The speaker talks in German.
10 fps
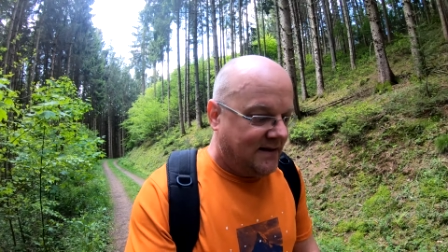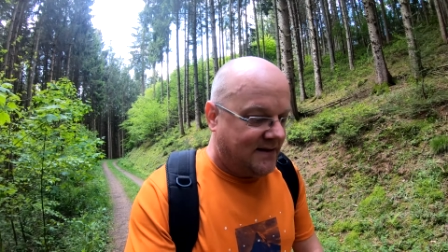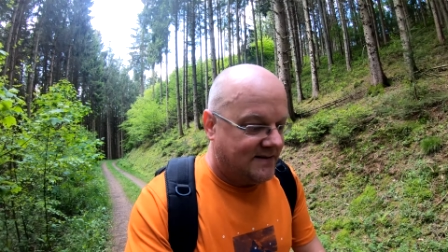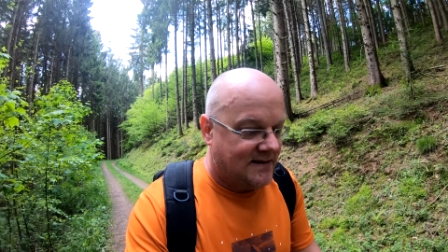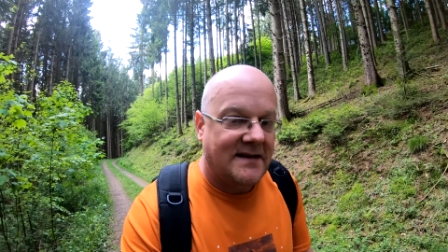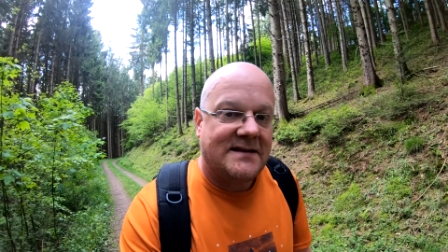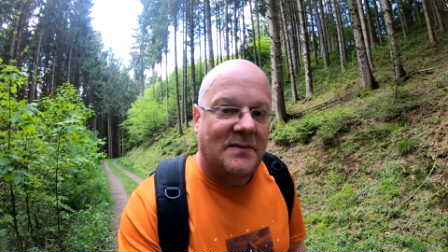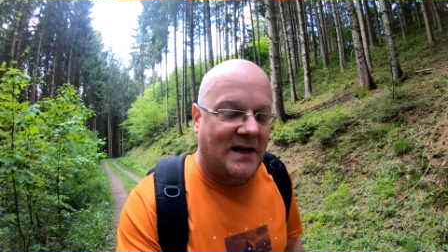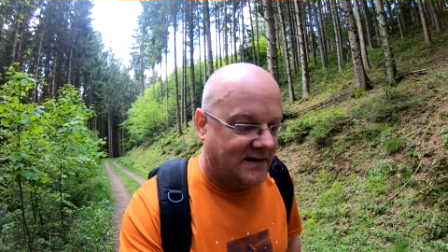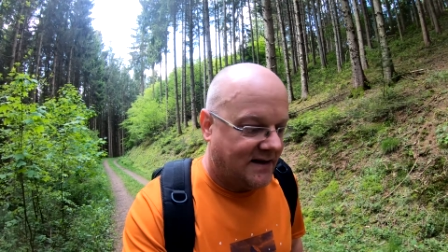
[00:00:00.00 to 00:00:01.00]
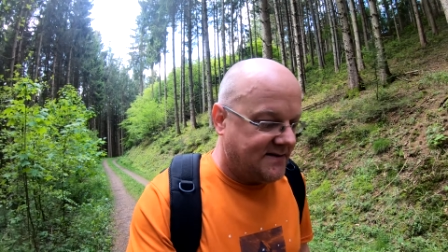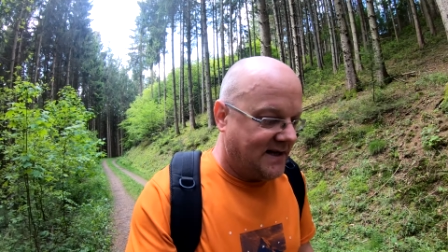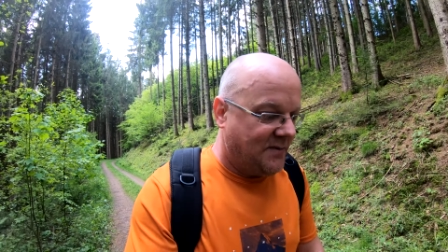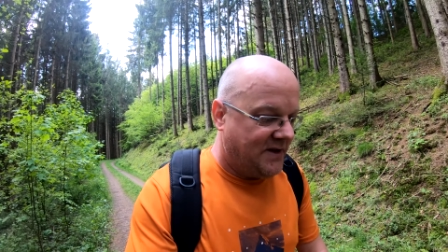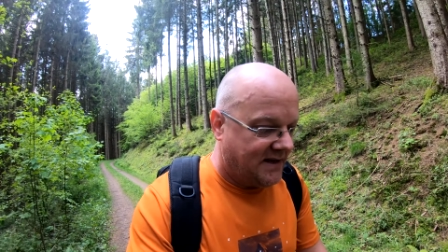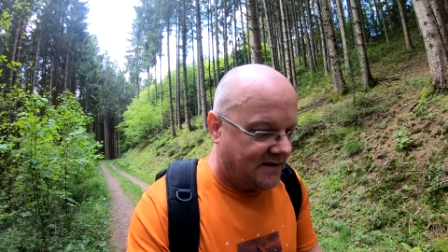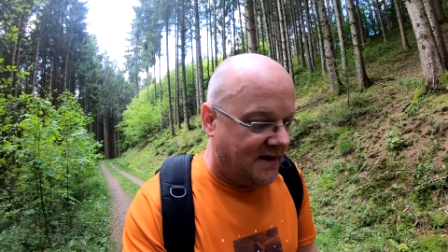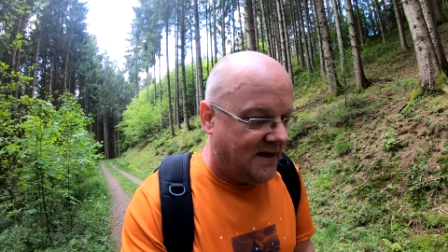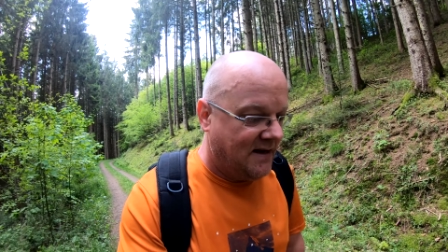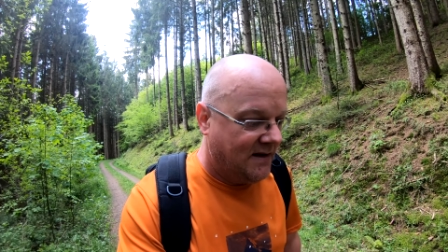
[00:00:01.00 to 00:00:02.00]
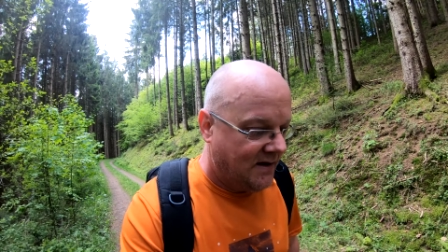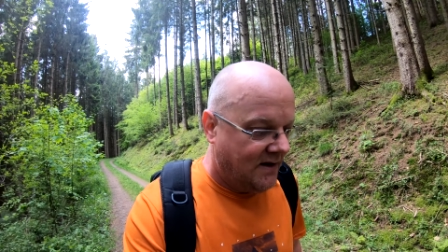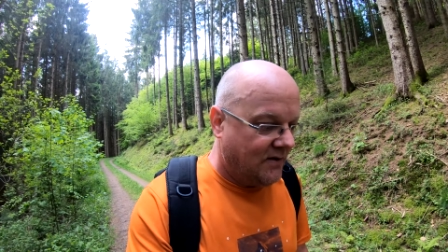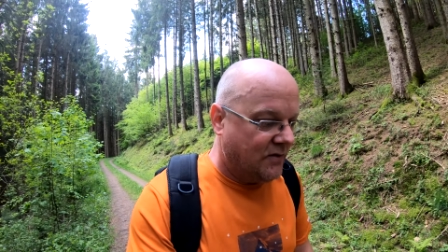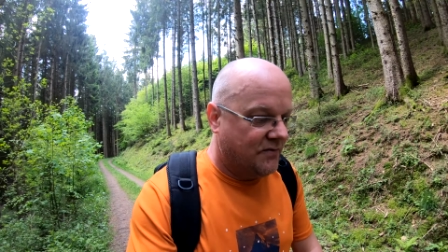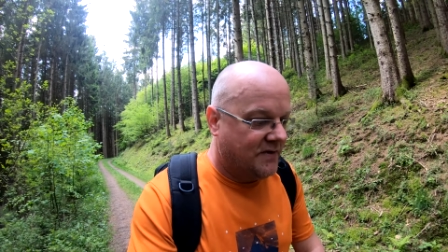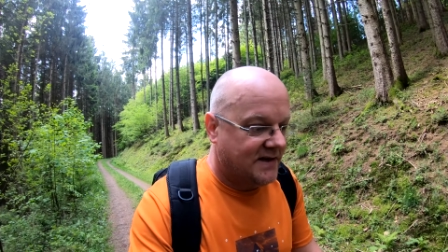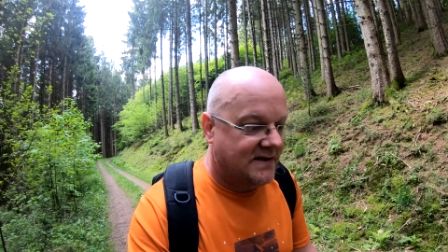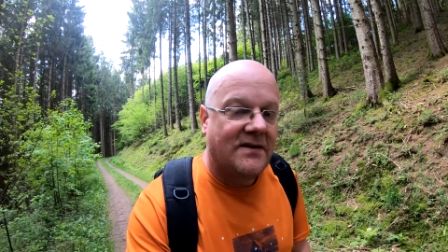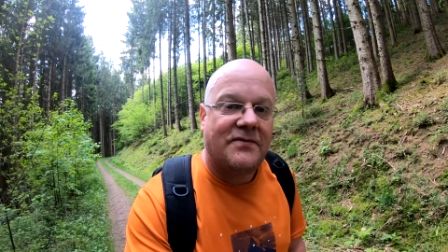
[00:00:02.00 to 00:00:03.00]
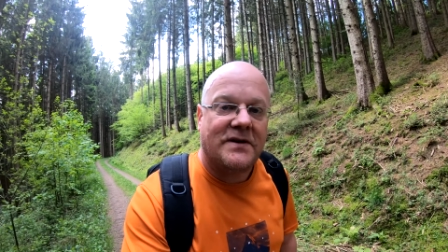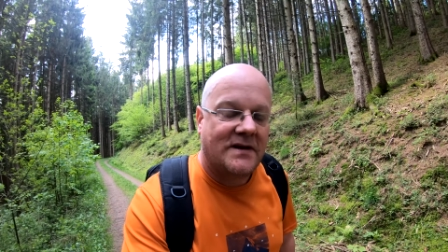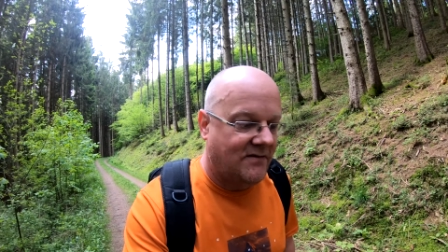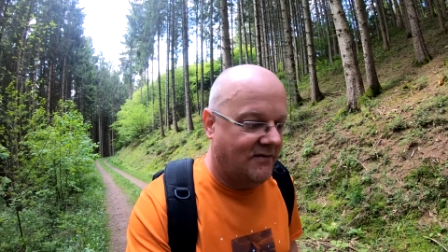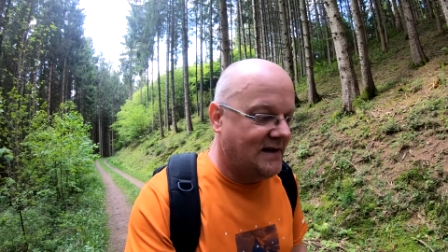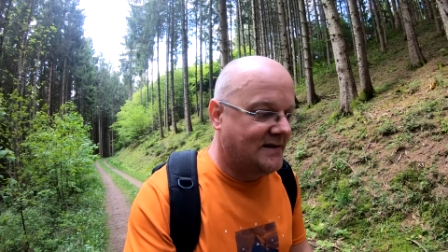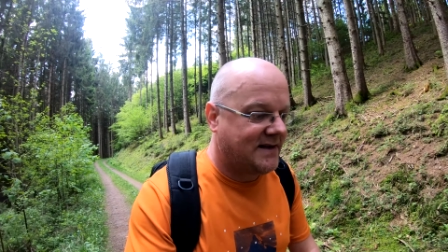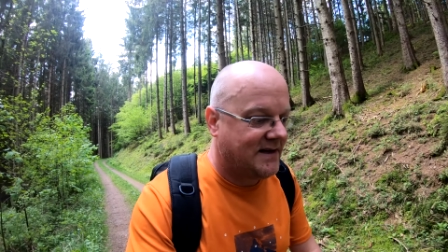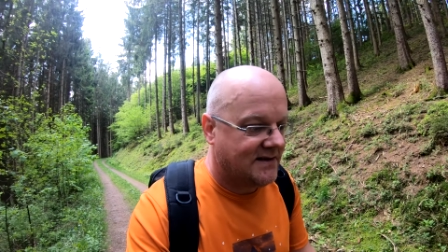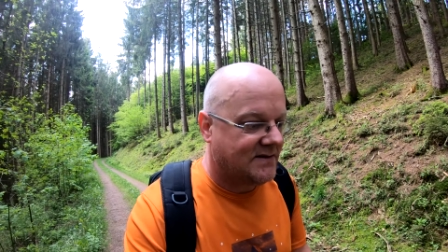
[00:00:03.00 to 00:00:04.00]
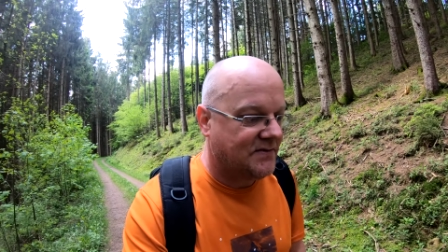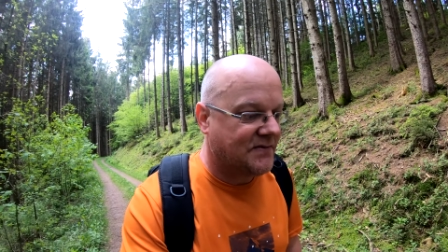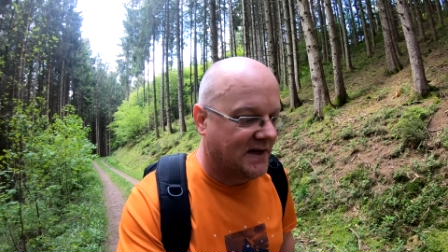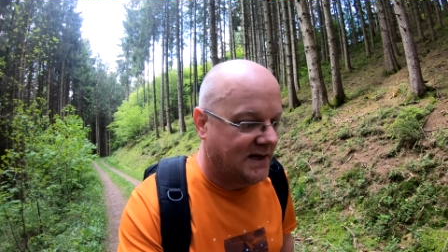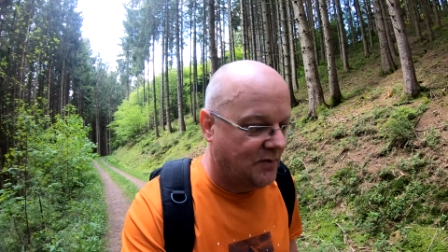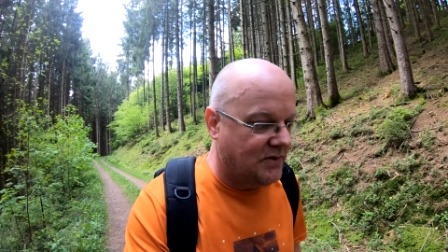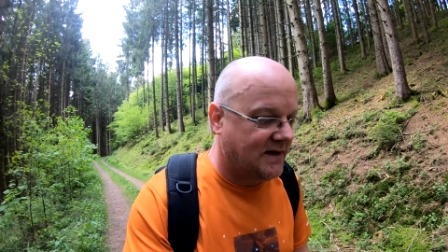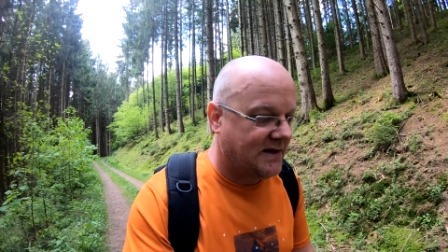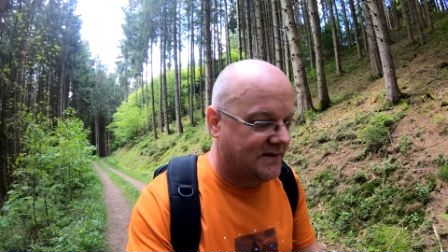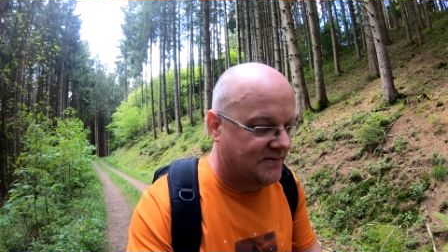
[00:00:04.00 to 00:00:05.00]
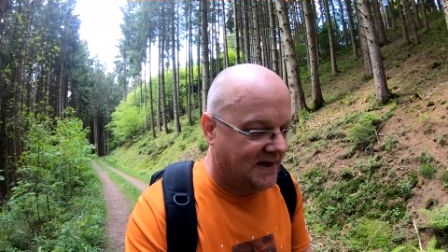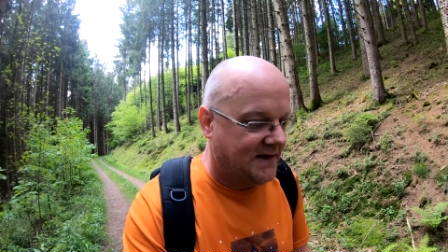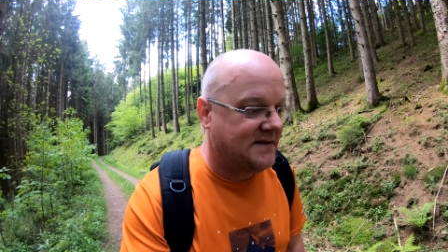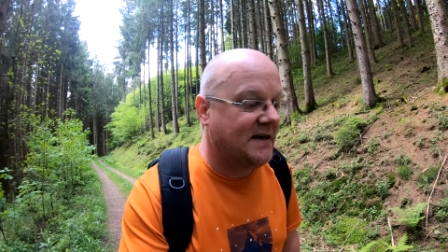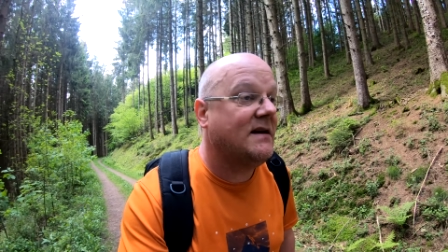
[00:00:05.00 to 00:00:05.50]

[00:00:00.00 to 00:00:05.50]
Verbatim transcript: Diese liegt im Landkreis Emdingen, unweit von Waldkirch und Freiburg entfernt.